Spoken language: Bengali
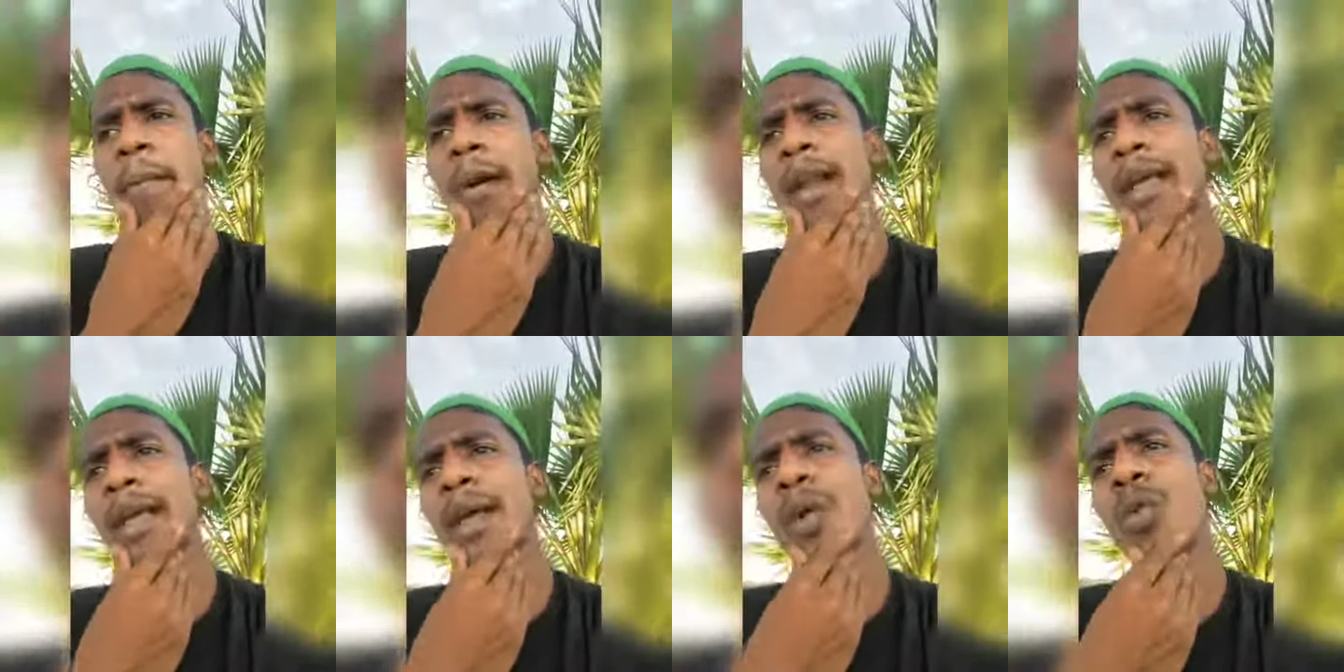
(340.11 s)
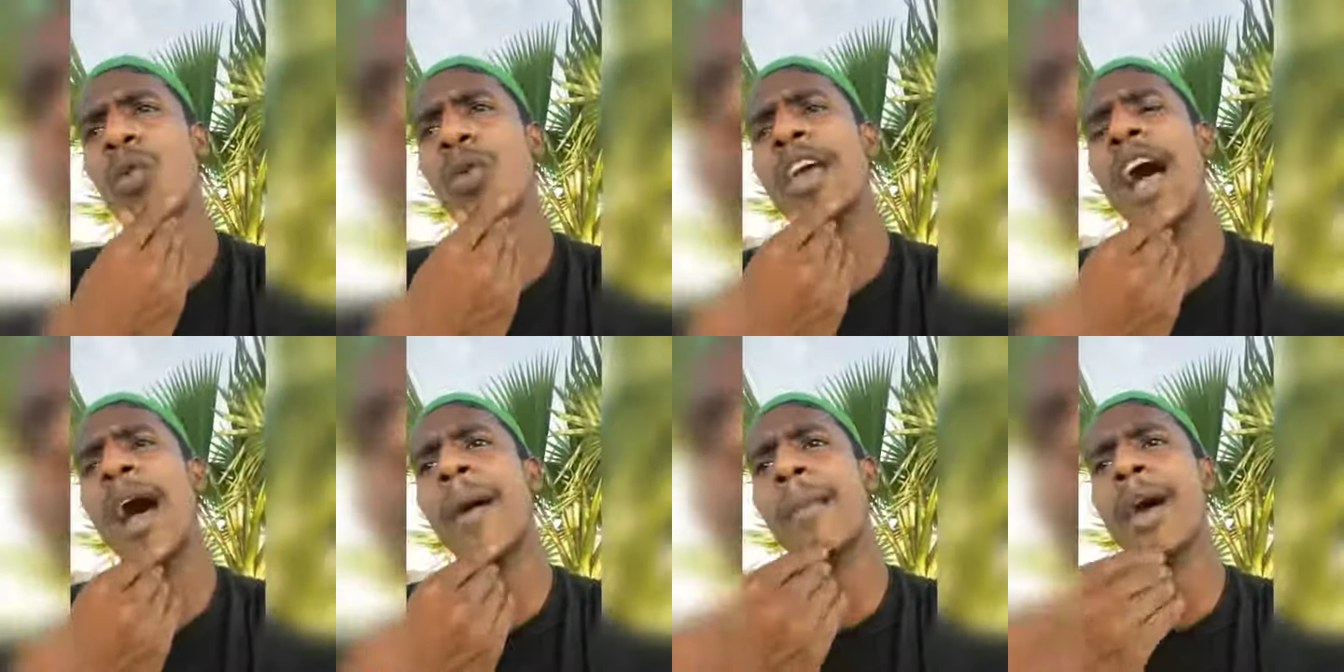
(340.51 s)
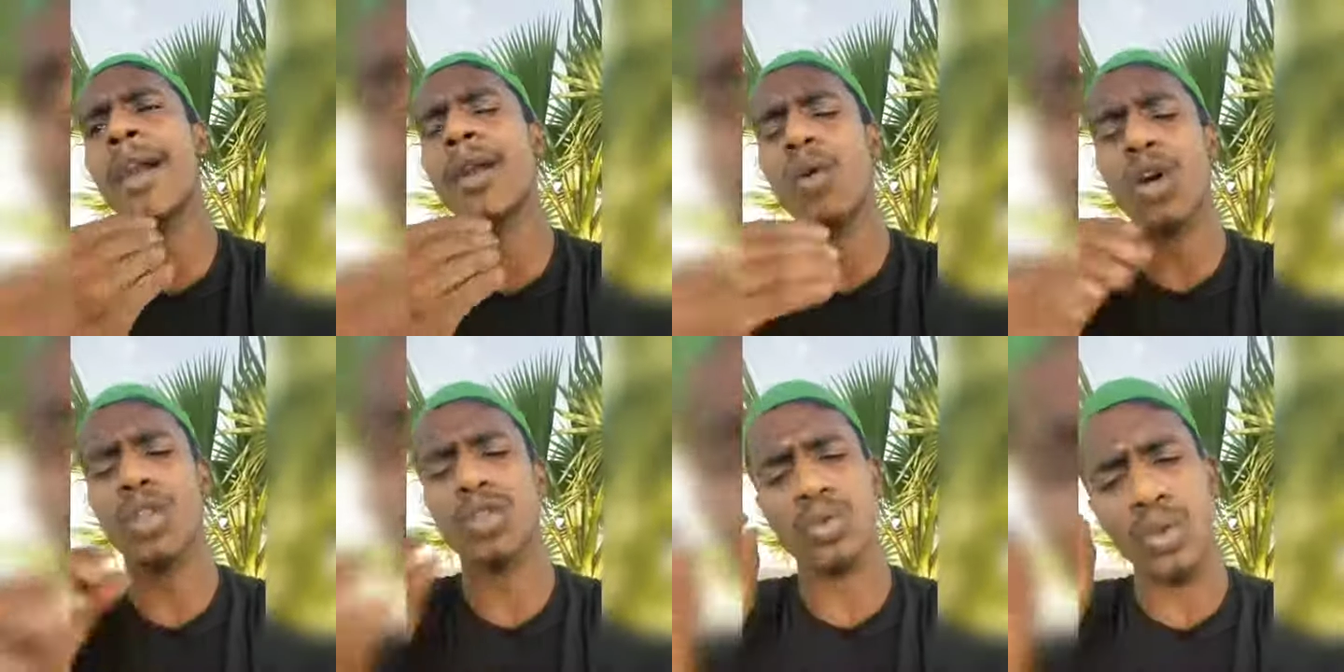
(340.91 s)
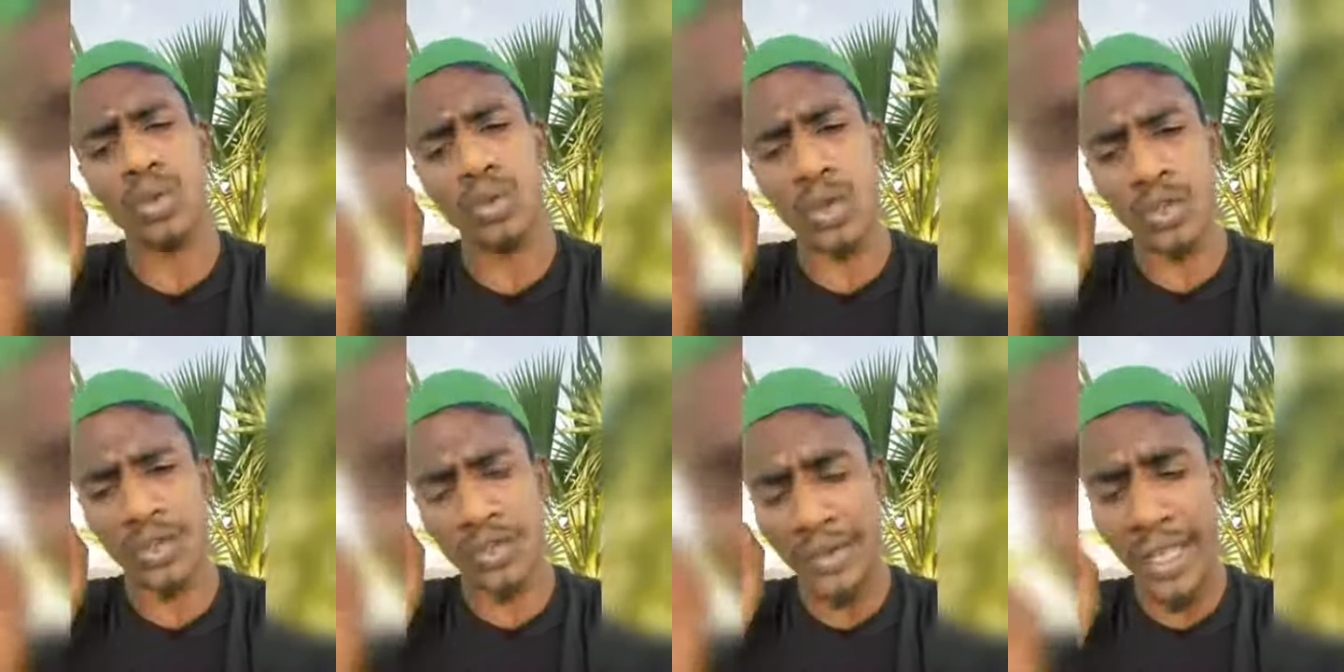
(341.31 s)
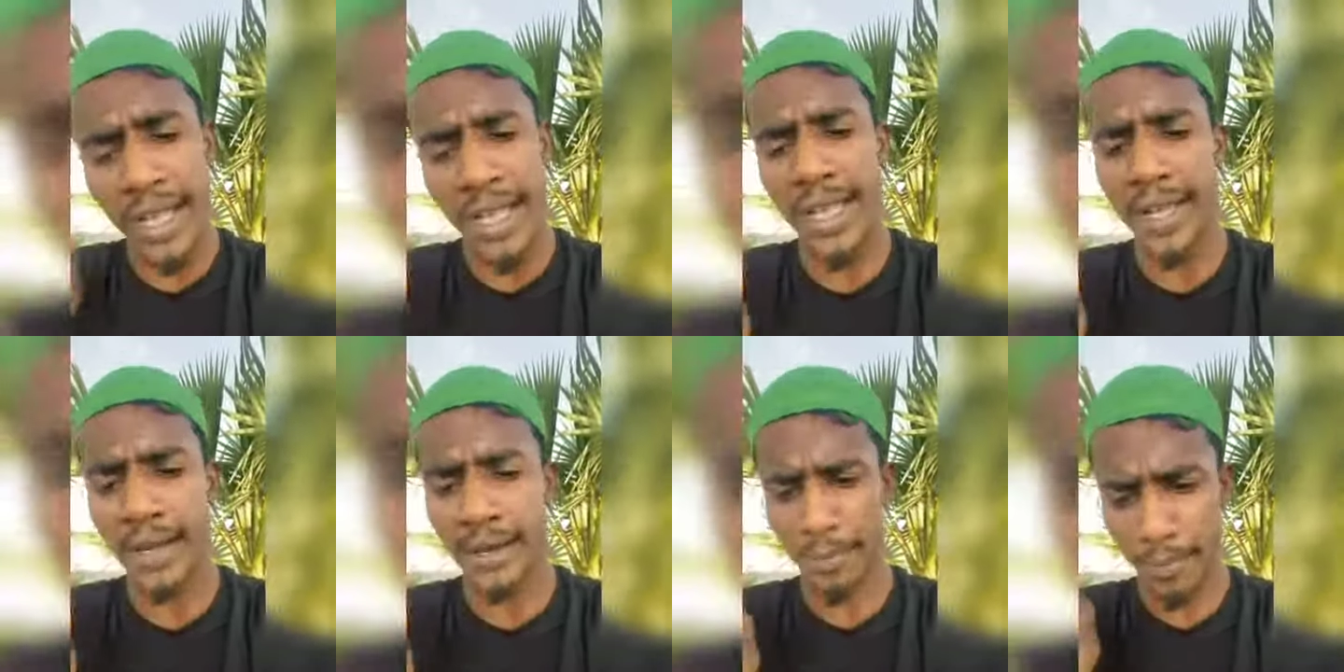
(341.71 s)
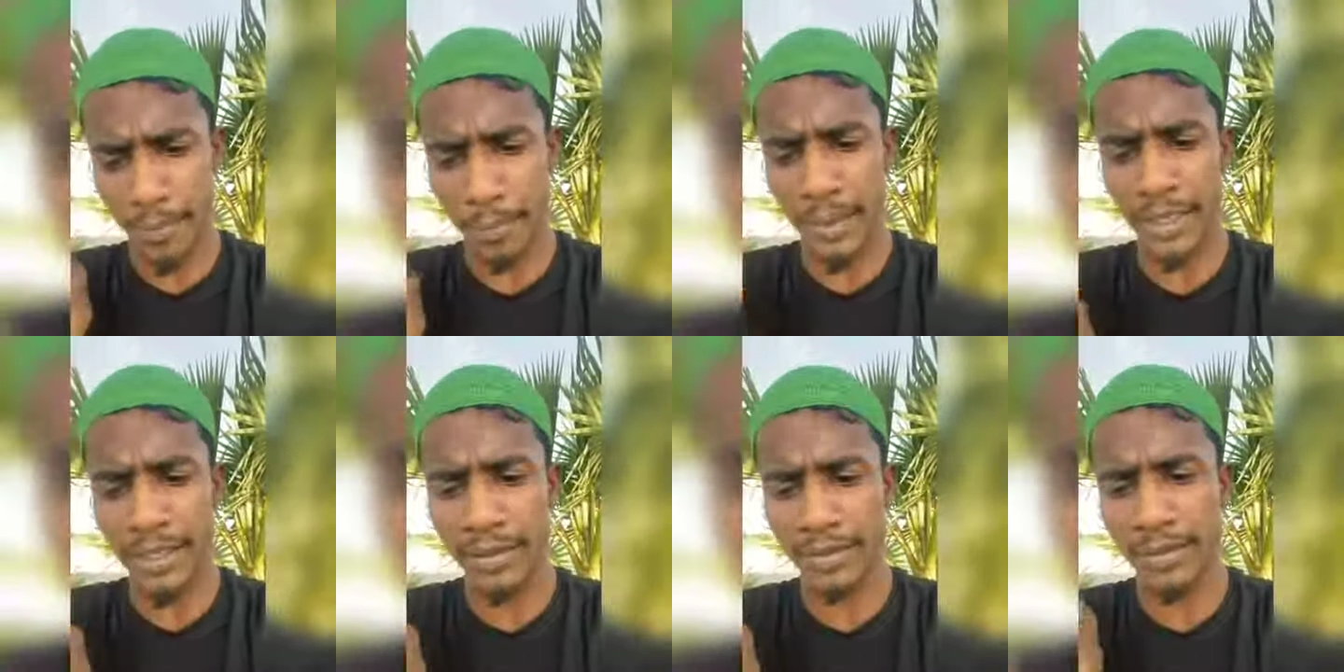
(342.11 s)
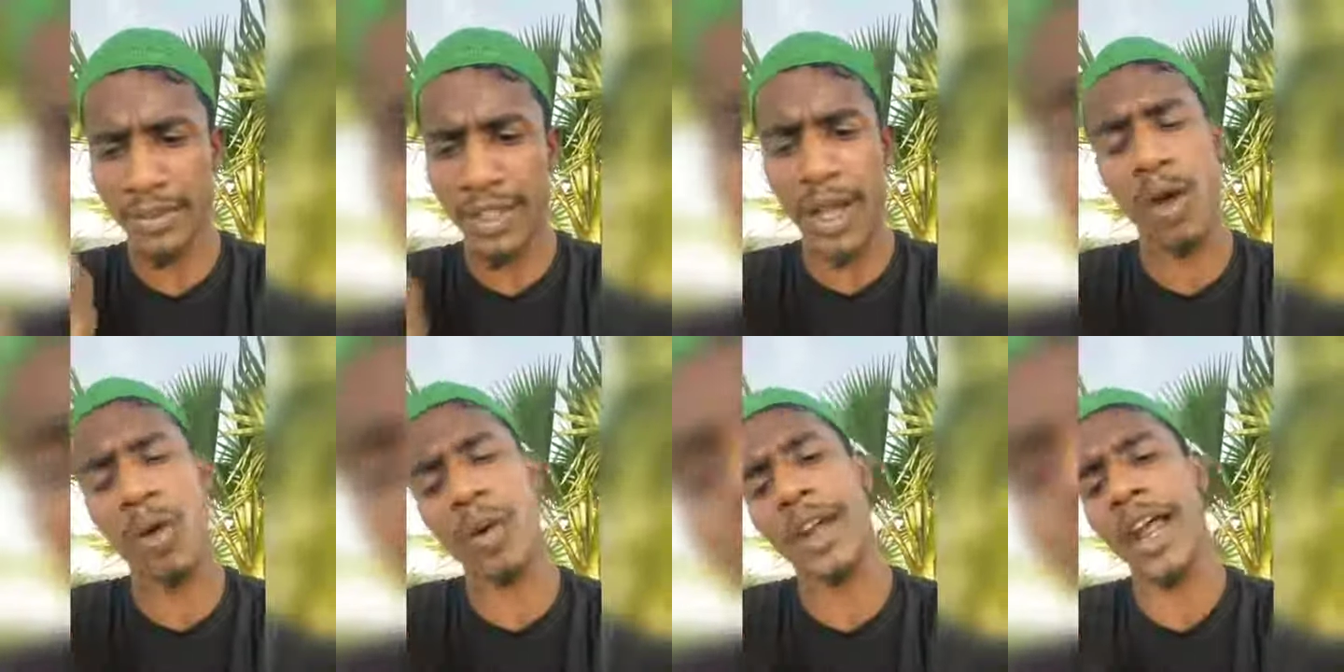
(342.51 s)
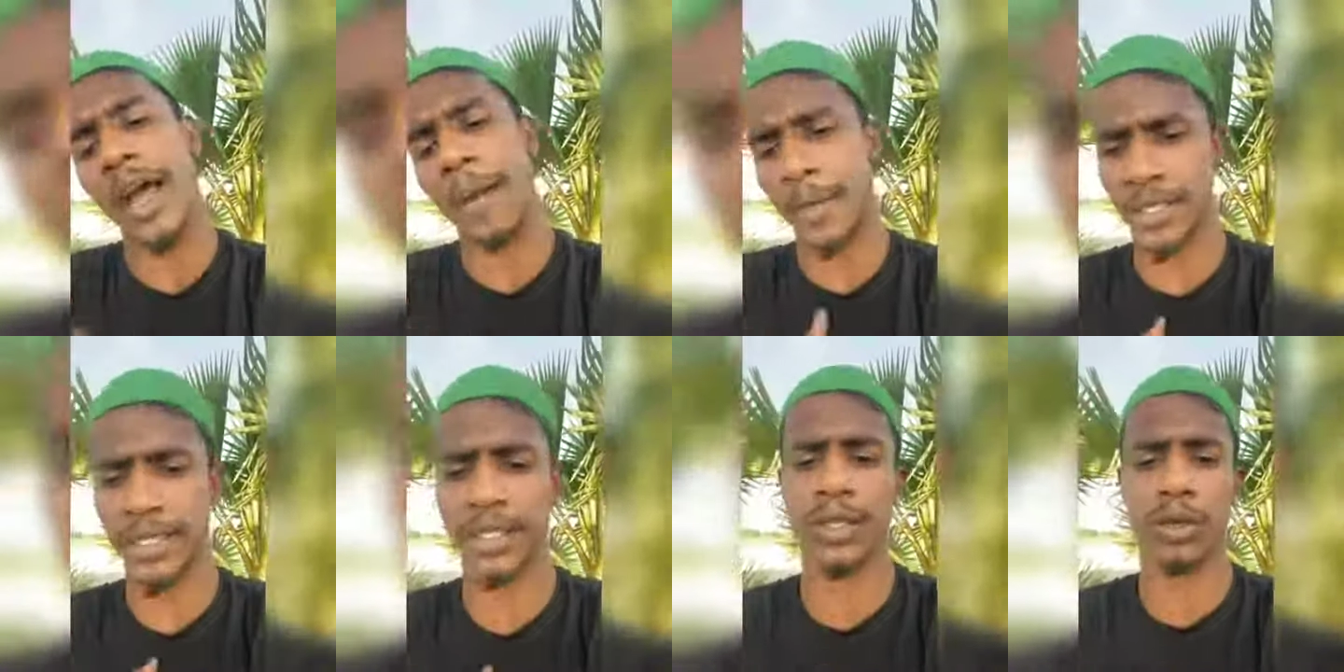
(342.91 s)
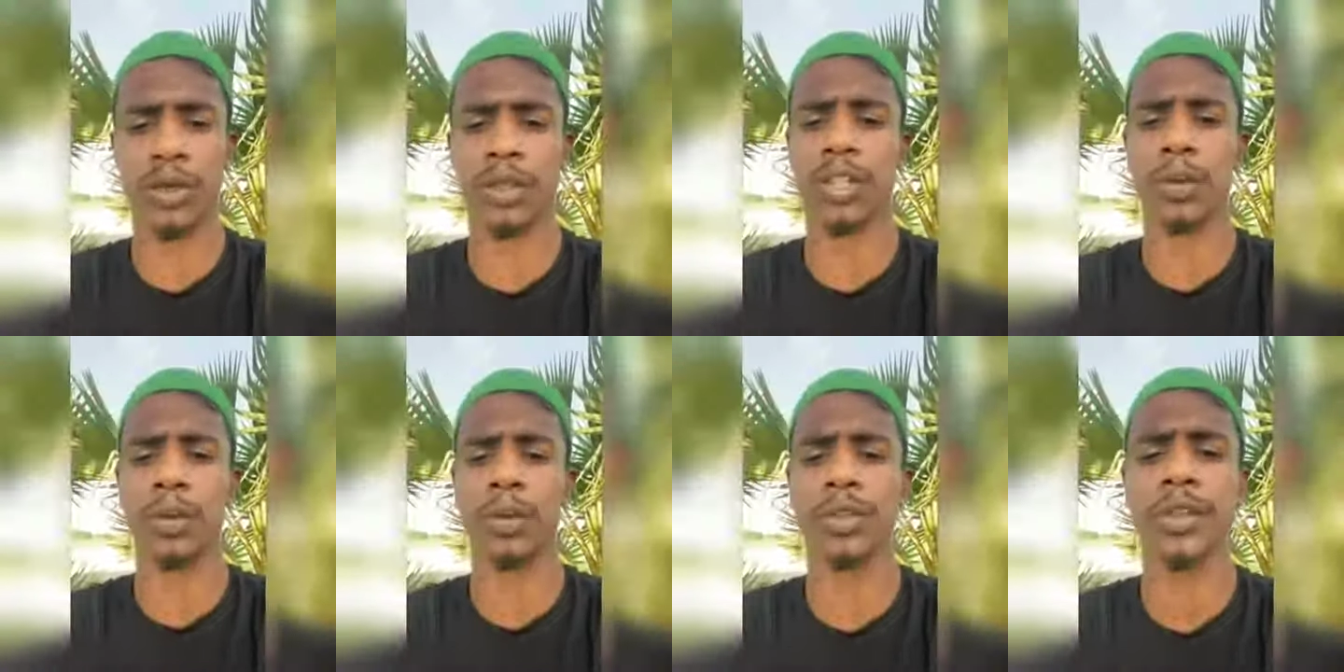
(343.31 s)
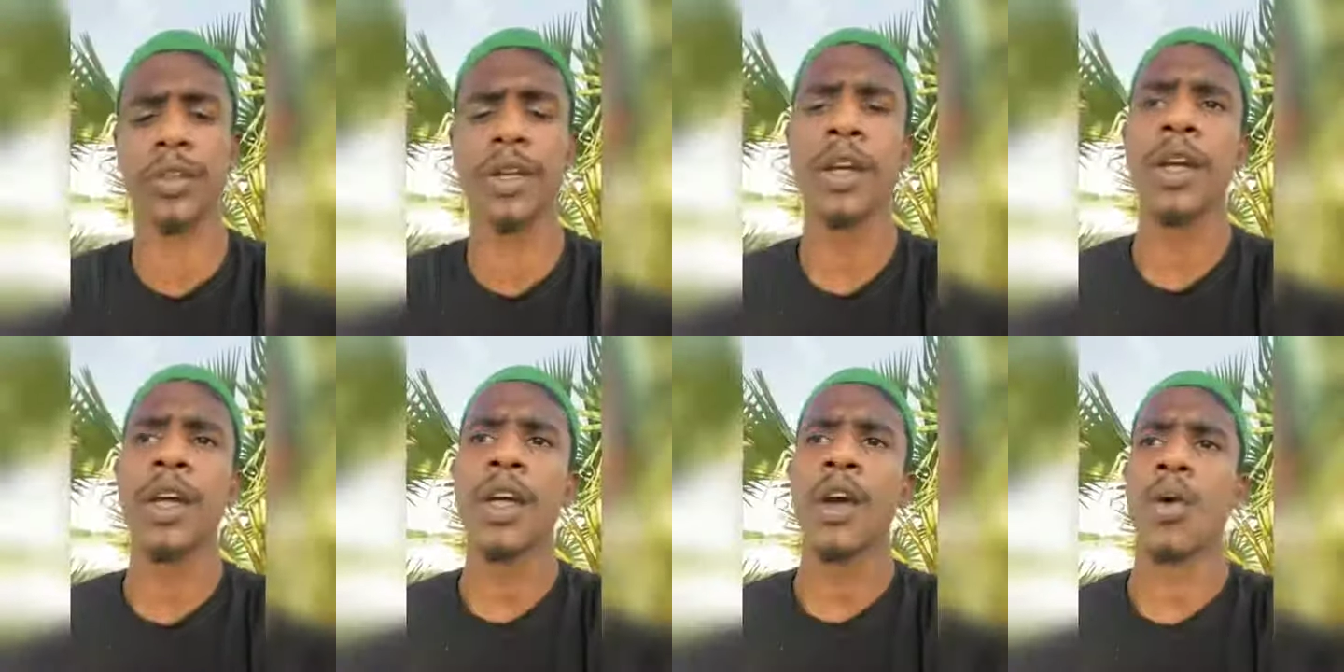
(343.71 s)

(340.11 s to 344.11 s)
মানে উনি আমার অত্যন্ত স্নেহের মানে স্নেহ করে আমার সাথে কথা বলছে